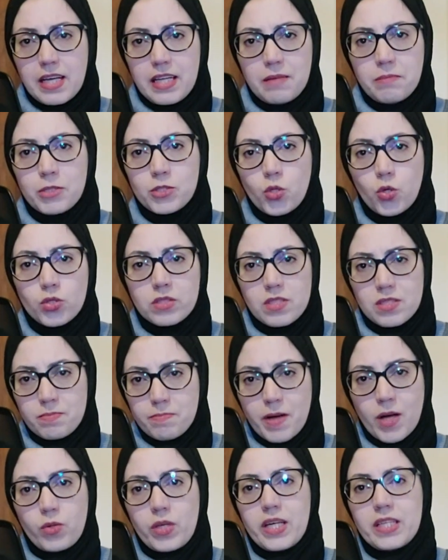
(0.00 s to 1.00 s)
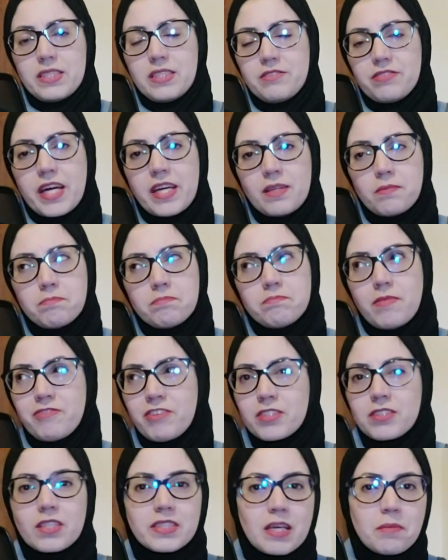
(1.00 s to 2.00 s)
لما تقعد تسمعه يعني فانا
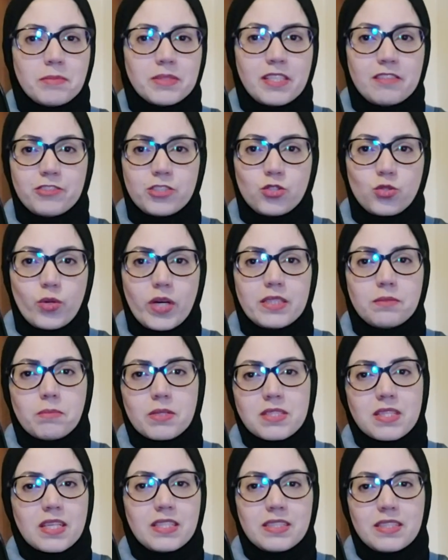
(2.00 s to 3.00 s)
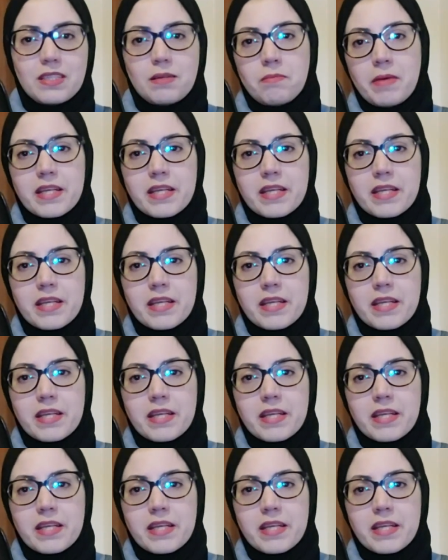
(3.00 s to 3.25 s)
بفضل دايما الفيديوهات مثلا